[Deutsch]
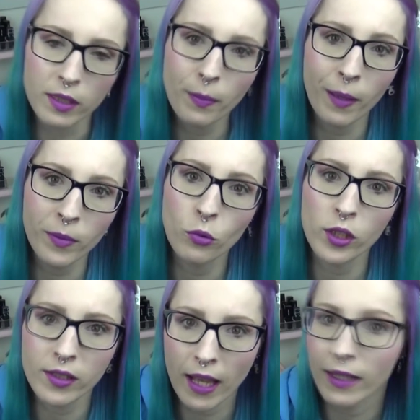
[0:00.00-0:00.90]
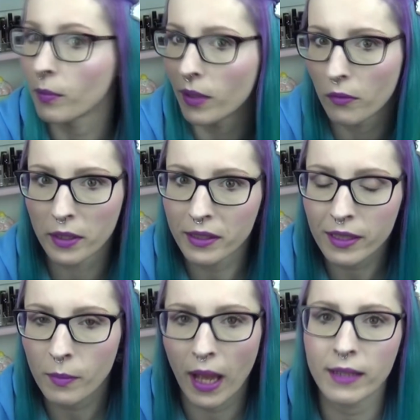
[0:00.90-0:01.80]
die Bare Minerals trage ich mittlerweile
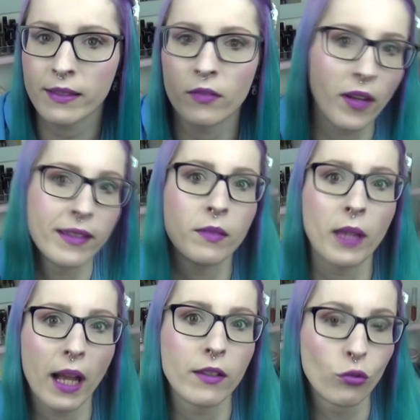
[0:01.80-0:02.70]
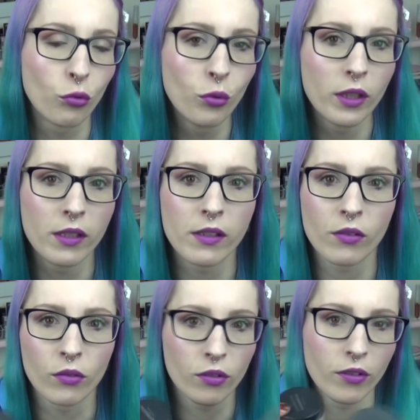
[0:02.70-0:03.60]
nicht mehr einzeln, weil sie mir halt zu dunkel
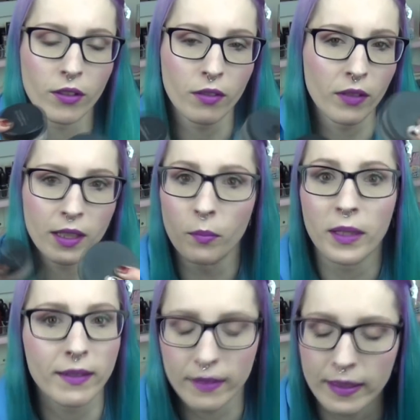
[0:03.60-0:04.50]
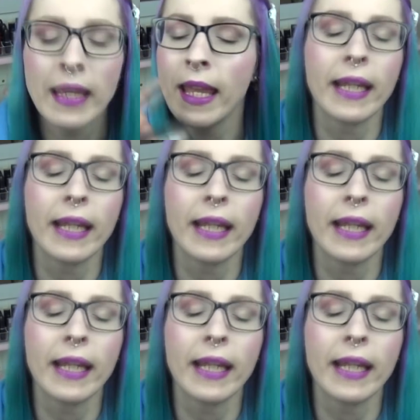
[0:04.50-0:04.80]
ist und äh, deswegen gemixt. sind.